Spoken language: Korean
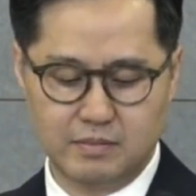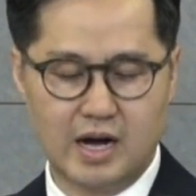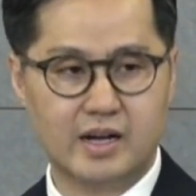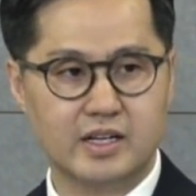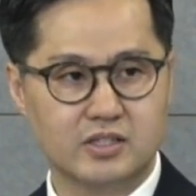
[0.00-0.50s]

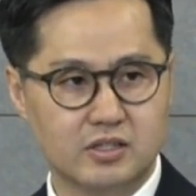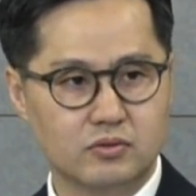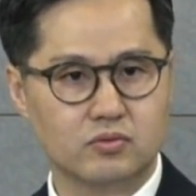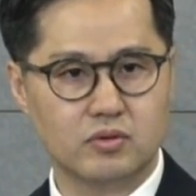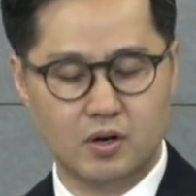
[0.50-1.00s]
말에
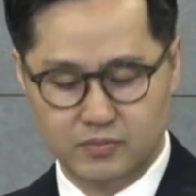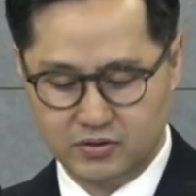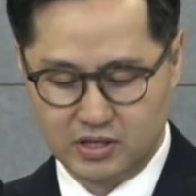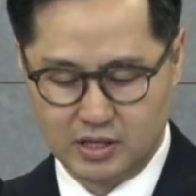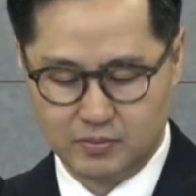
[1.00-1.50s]
실수가
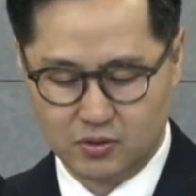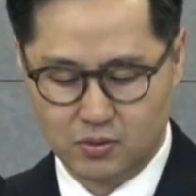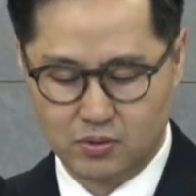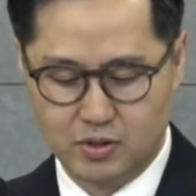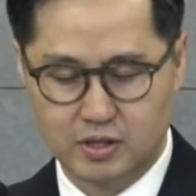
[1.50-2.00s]
없는
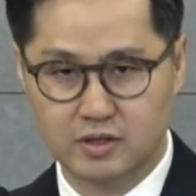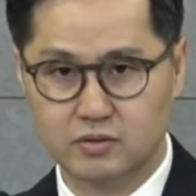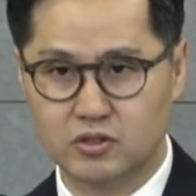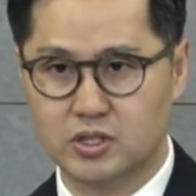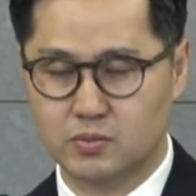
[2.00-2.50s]
사람이고
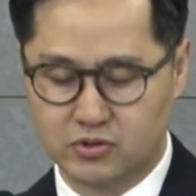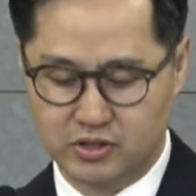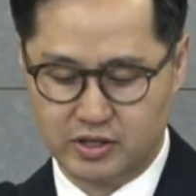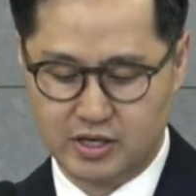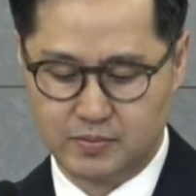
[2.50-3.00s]
이거
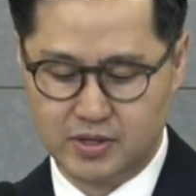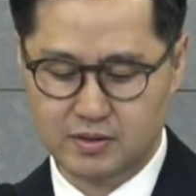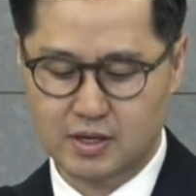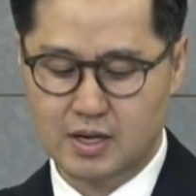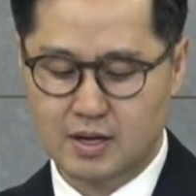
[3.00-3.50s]
뒤집어서 얘기하면